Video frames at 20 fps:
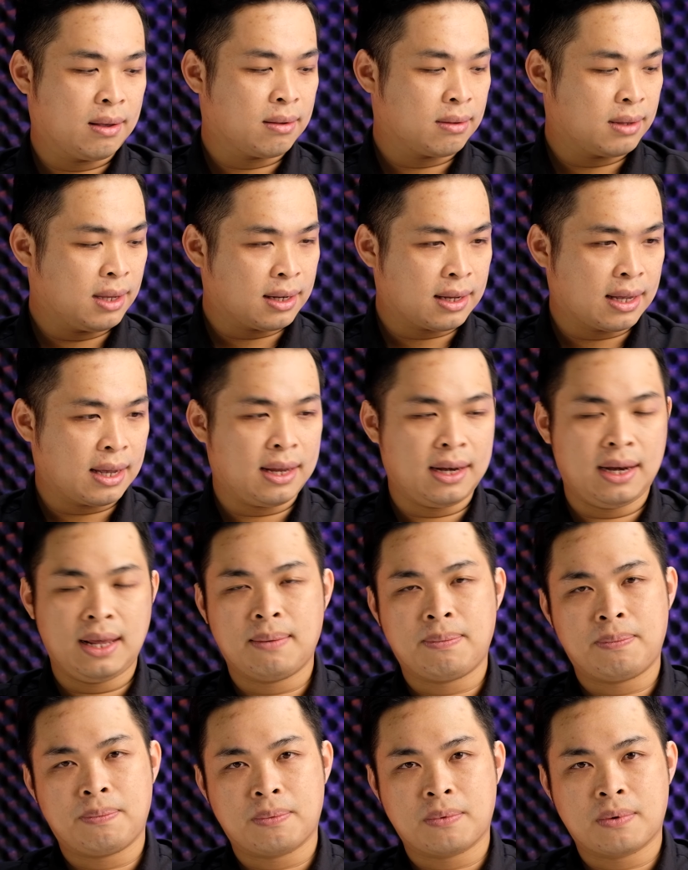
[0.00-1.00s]
thiết kế
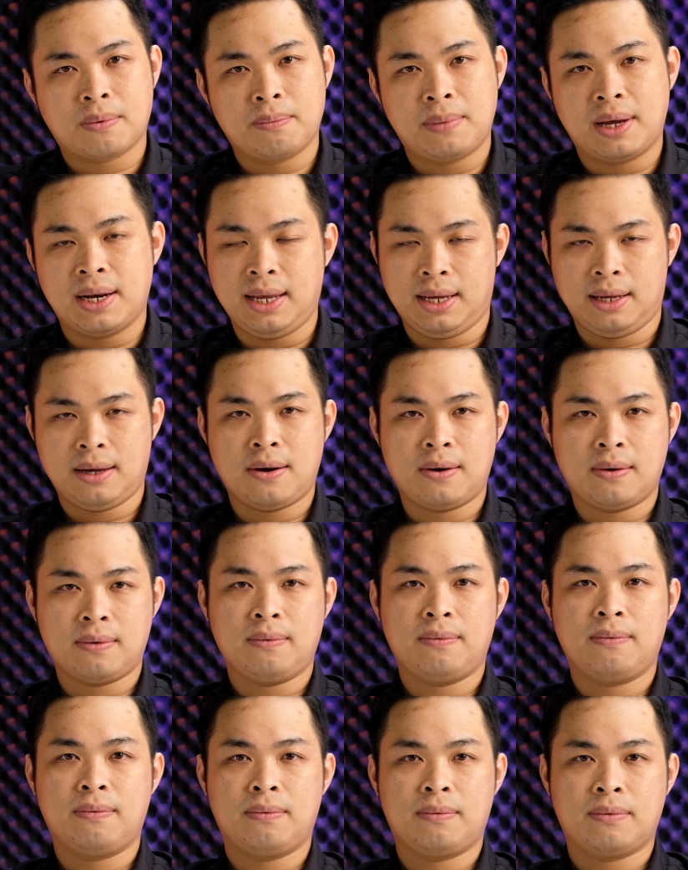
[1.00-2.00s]
đẹp màn hình
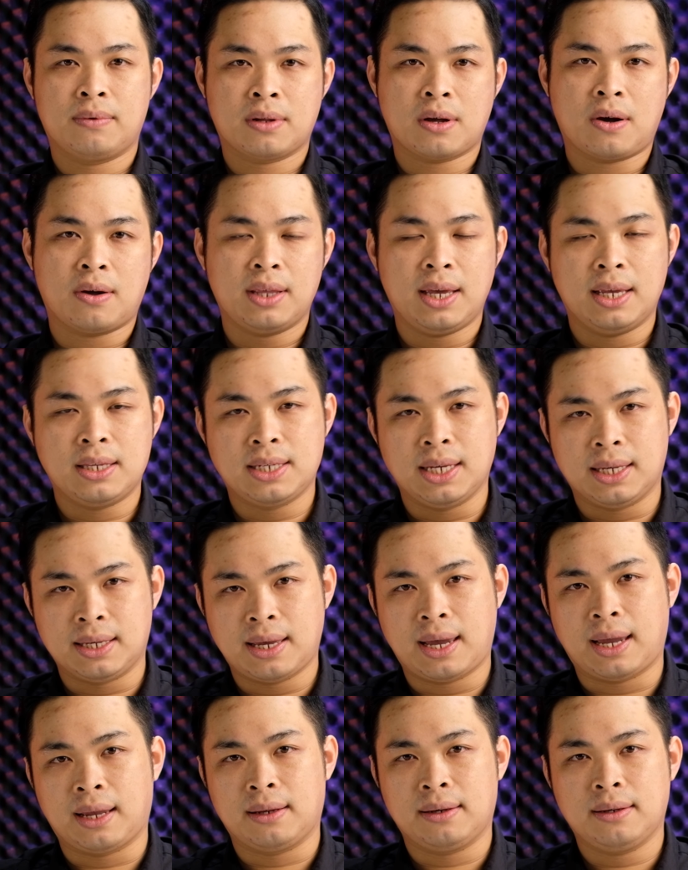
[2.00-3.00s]
ngon có thể
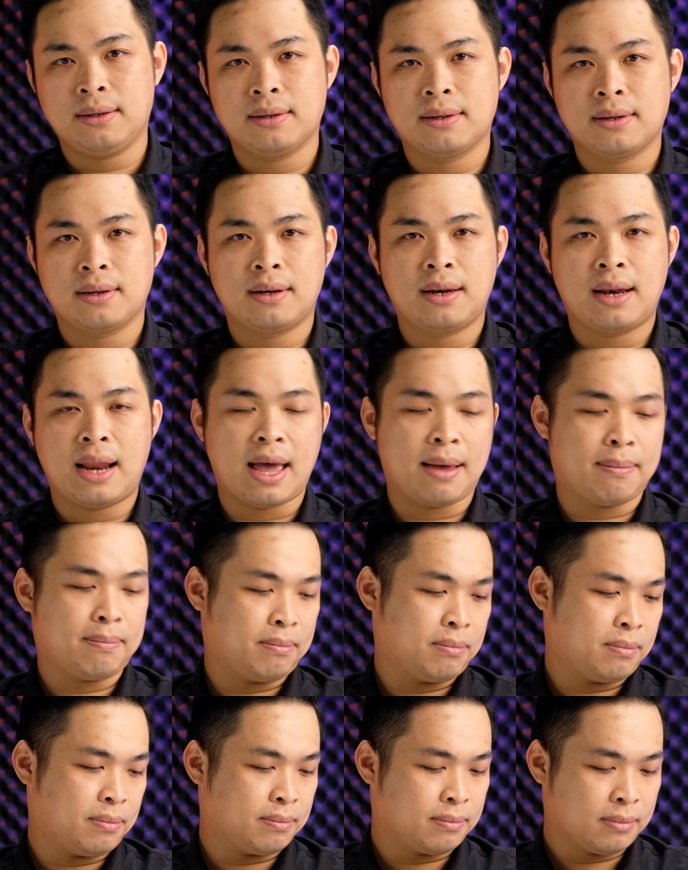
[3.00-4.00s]
chỉnh ảnh
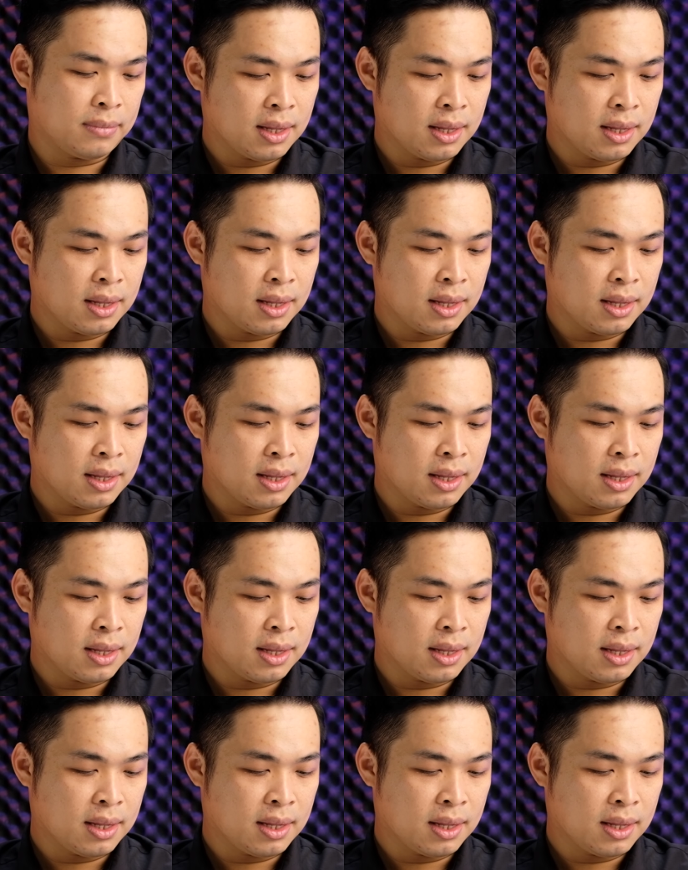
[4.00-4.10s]
làm